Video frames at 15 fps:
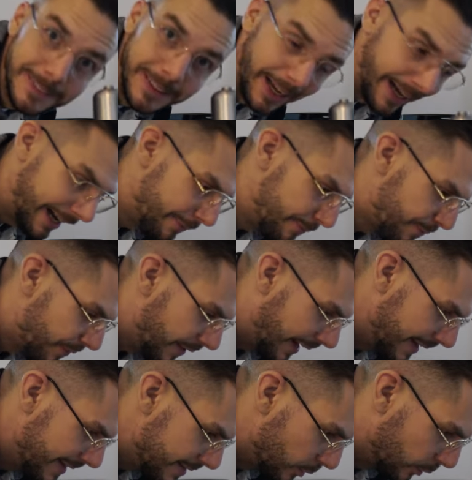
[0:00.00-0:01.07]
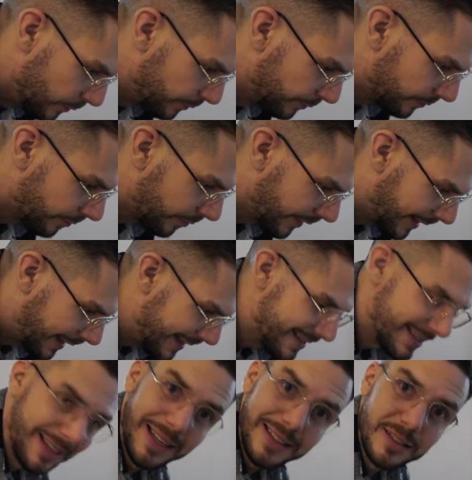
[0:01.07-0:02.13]
Ja, also
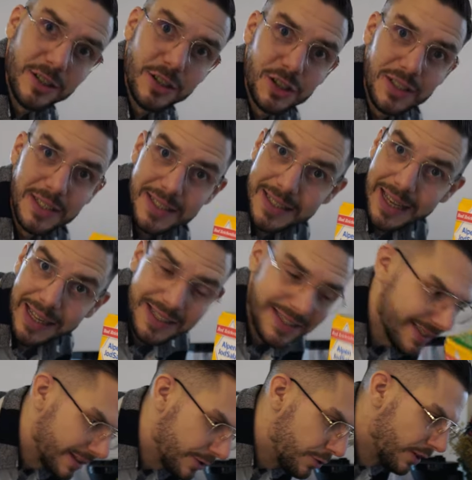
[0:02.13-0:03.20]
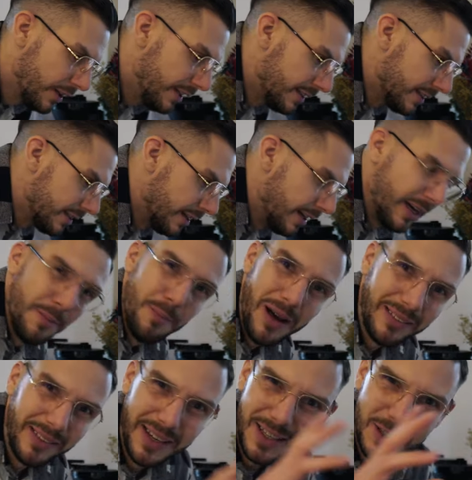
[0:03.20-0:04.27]
ganz klassisch Salz natürlich.
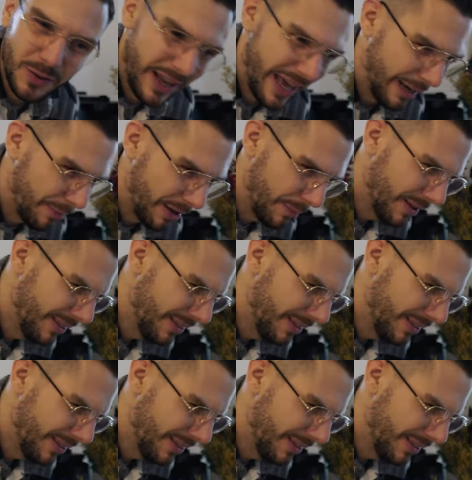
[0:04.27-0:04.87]
Macht da nicht so ein Hackback